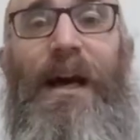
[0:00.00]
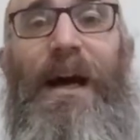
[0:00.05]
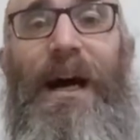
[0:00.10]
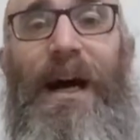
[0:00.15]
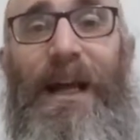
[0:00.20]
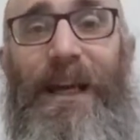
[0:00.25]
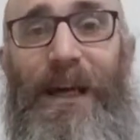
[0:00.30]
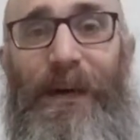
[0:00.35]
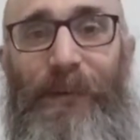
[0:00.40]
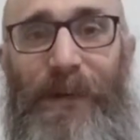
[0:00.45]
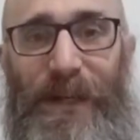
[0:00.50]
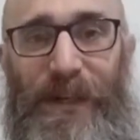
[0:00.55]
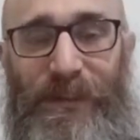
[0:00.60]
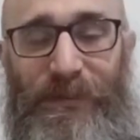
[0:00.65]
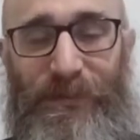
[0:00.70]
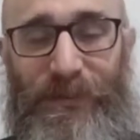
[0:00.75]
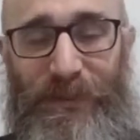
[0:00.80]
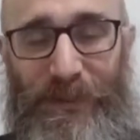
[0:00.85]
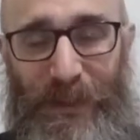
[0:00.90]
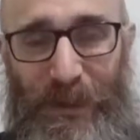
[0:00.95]
al
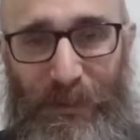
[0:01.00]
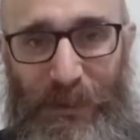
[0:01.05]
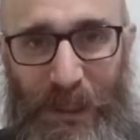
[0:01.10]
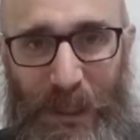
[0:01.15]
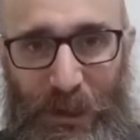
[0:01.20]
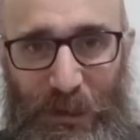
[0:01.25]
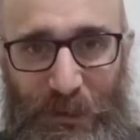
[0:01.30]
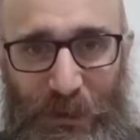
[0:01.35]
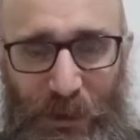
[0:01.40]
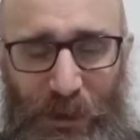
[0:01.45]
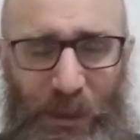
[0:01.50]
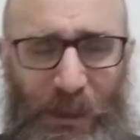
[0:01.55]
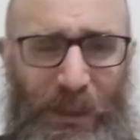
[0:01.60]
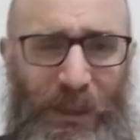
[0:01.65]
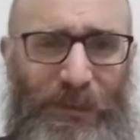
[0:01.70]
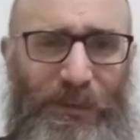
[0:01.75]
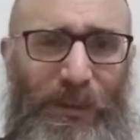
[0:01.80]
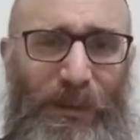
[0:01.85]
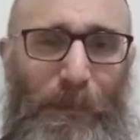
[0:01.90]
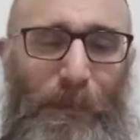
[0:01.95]
haber terminado esa
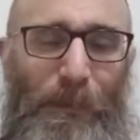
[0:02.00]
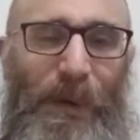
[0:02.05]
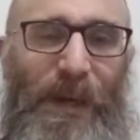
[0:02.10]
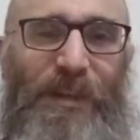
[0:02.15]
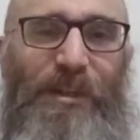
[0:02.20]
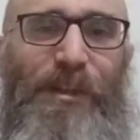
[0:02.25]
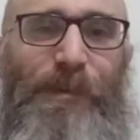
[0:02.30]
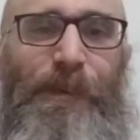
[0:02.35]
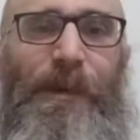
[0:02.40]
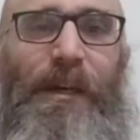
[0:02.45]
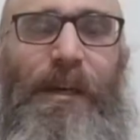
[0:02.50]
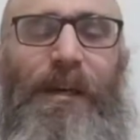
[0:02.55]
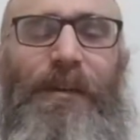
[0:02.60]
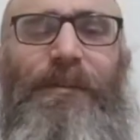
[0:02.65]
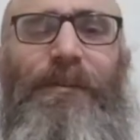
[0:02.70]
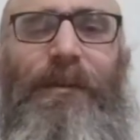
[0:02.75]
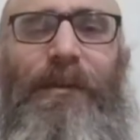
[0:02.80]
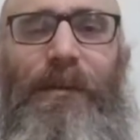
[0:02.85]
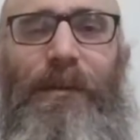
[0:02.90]
congregación en Parchas Pinjas,